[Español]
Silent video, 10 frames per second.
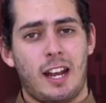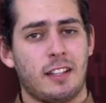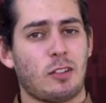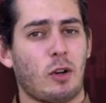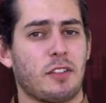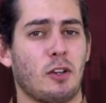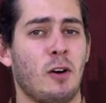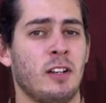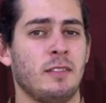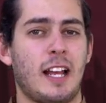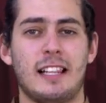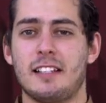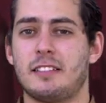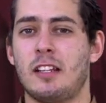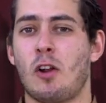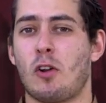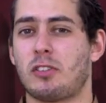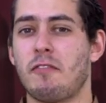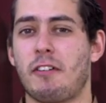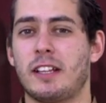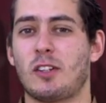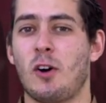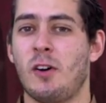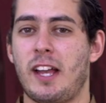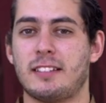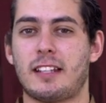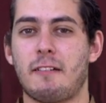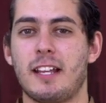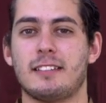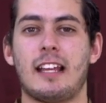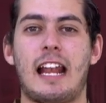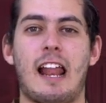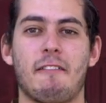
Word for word: En esta ocasión, el destino nos enfrentó esta vez en